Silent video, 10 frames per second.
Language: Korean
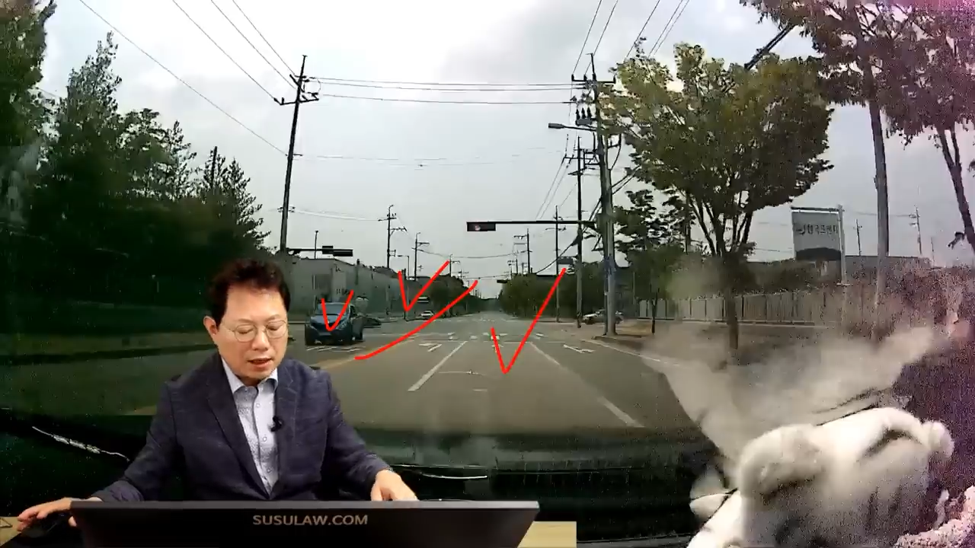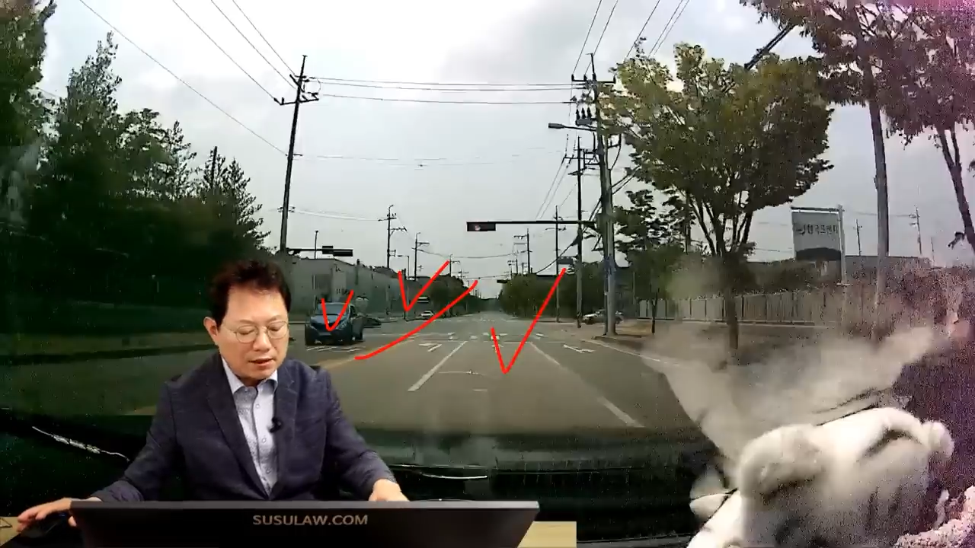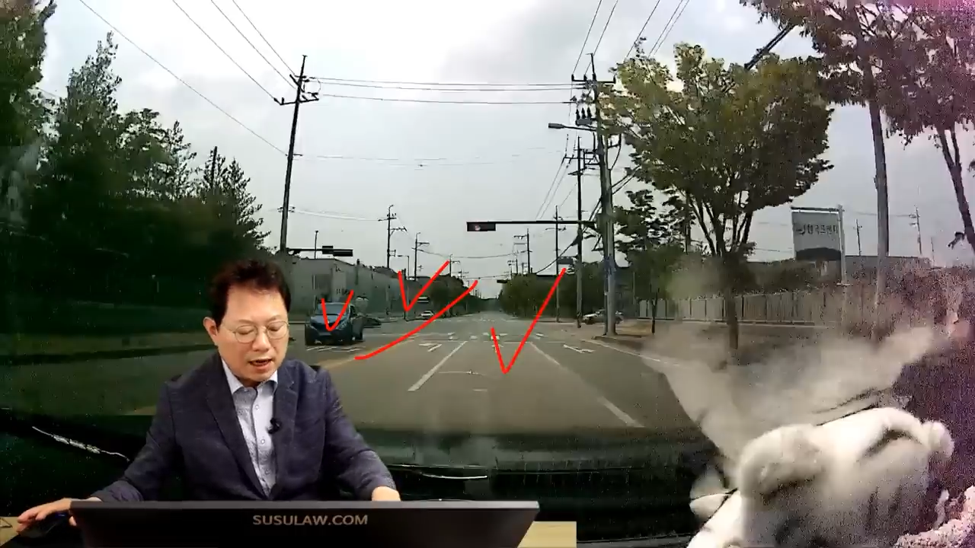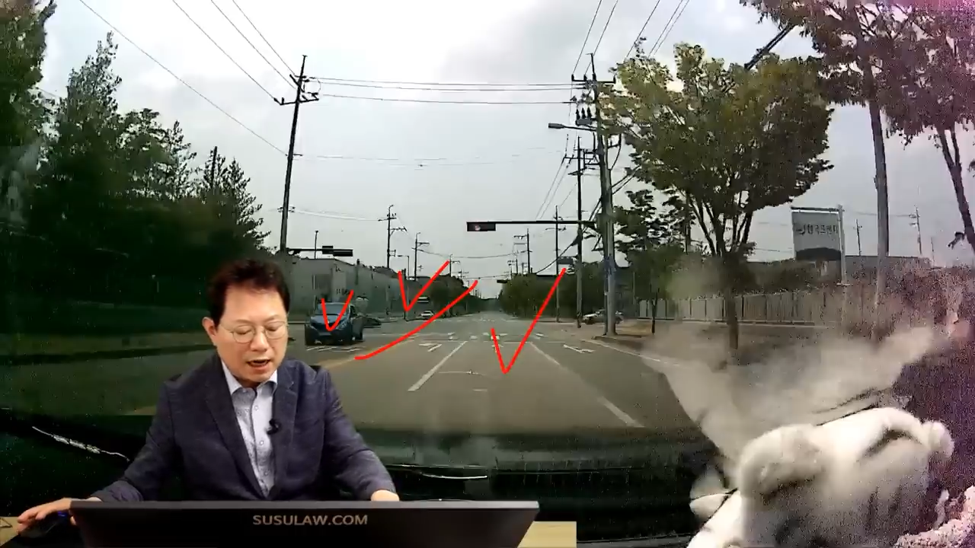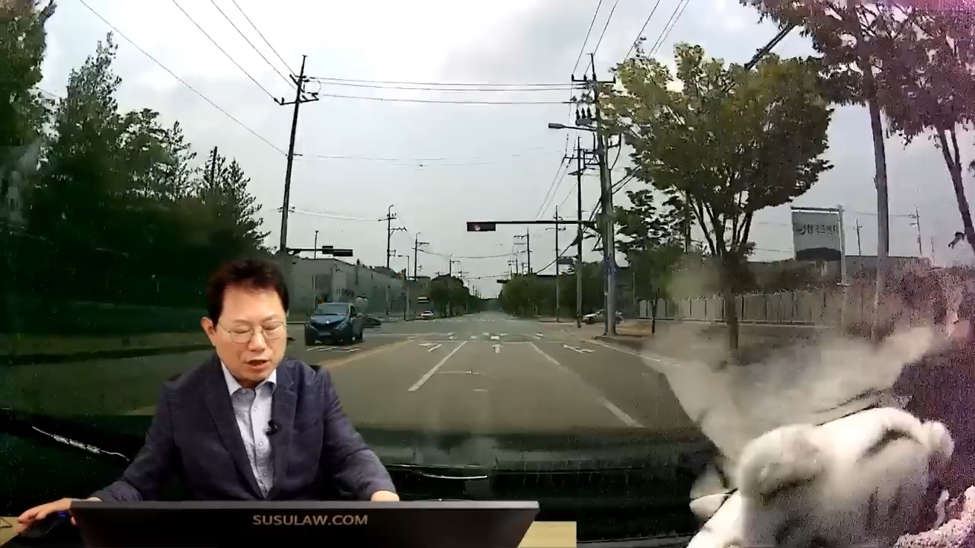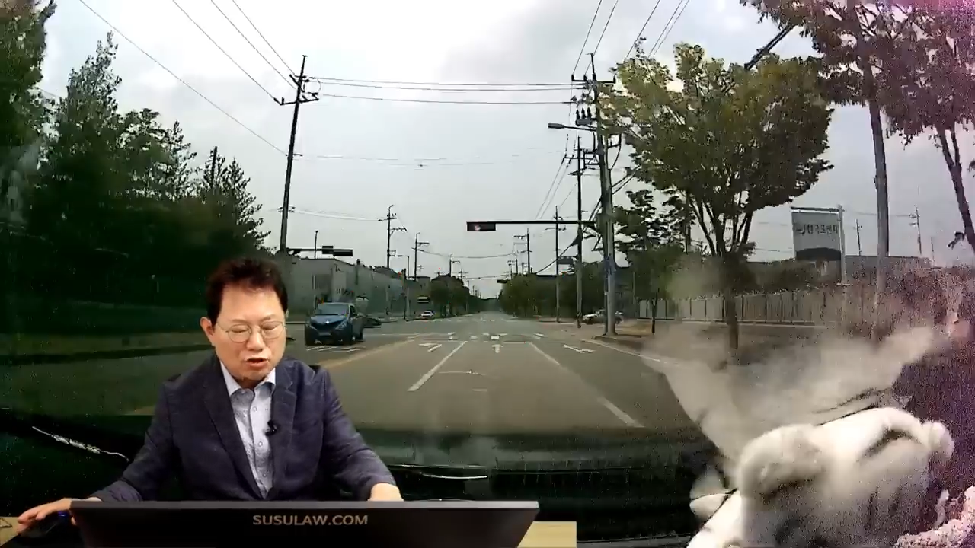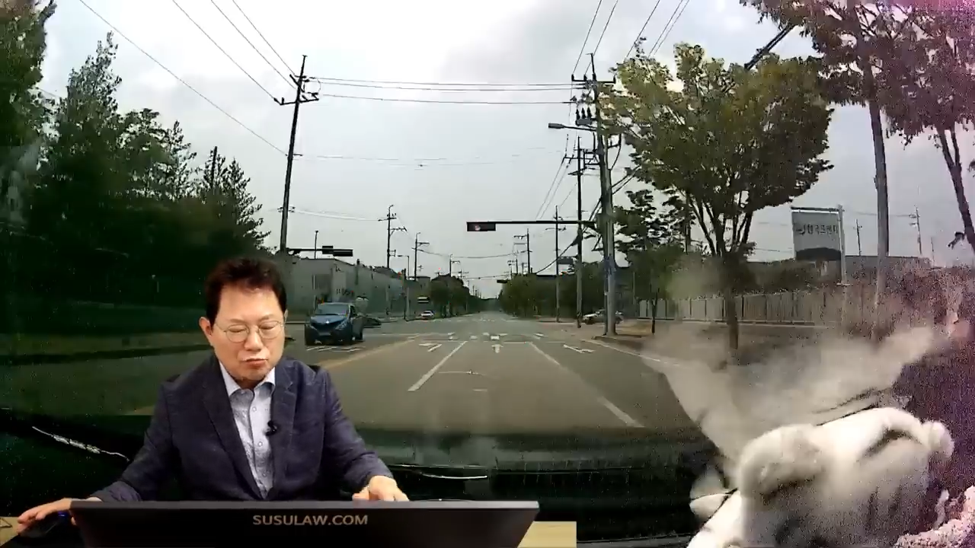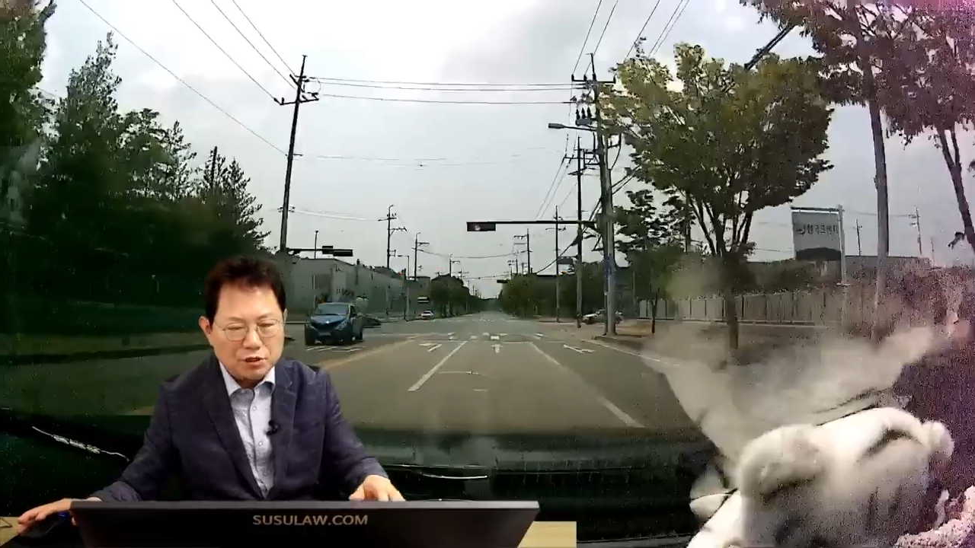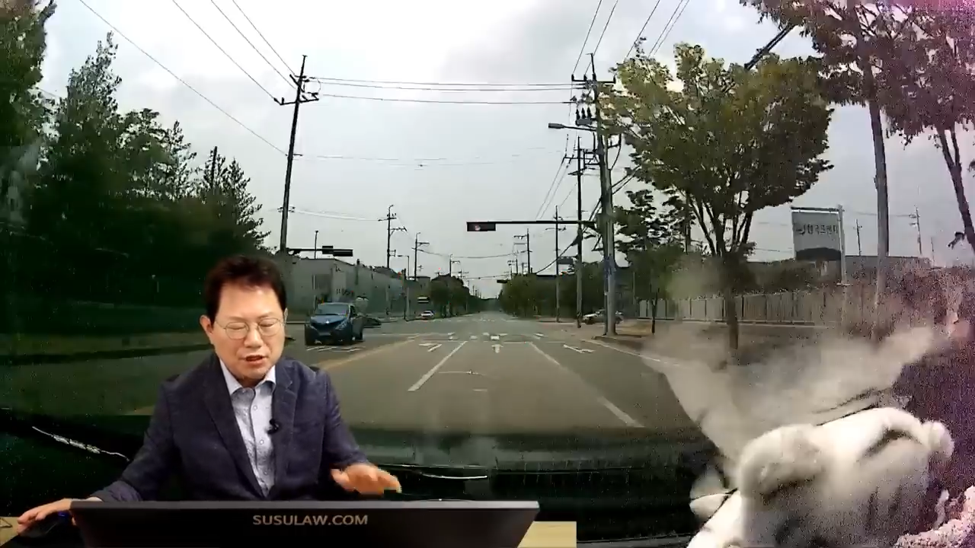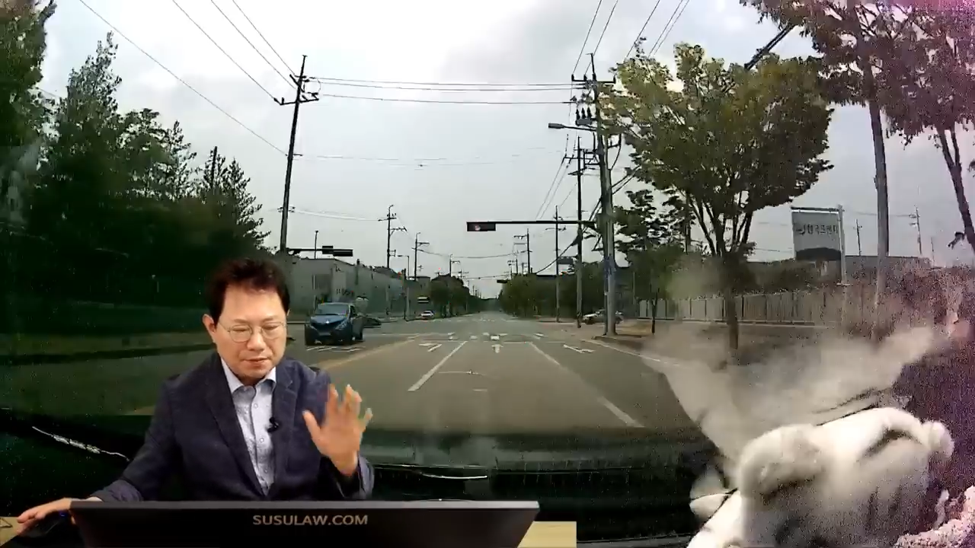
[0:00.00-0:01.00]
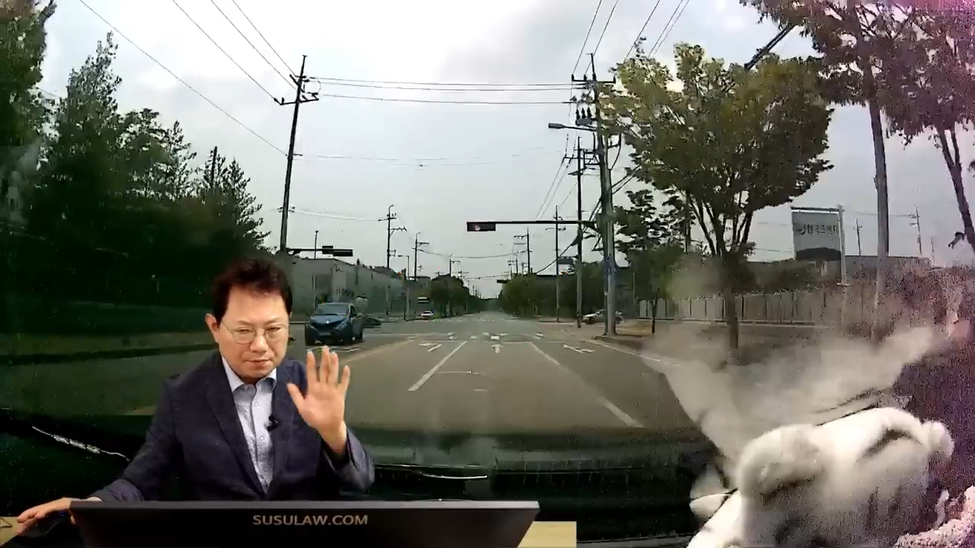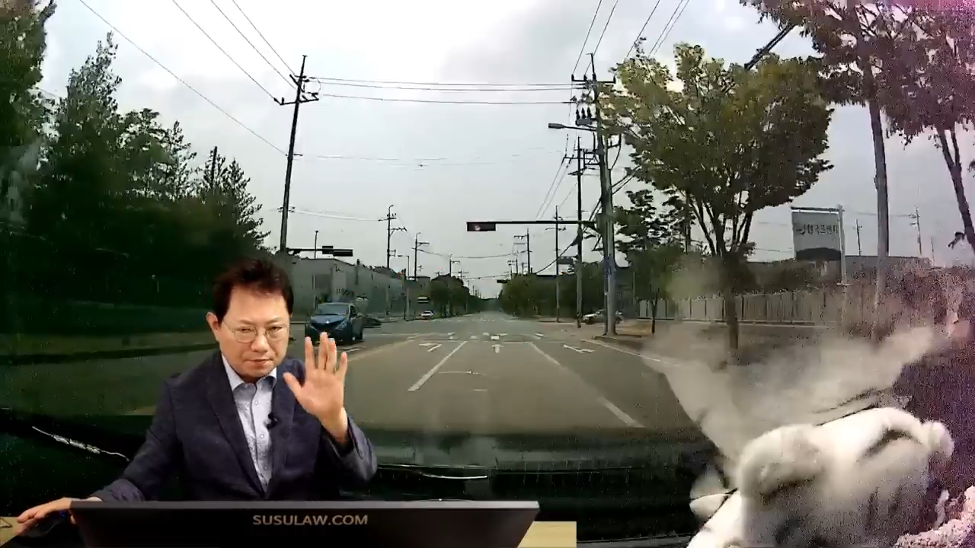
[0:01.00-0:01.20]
하는 아쉬움이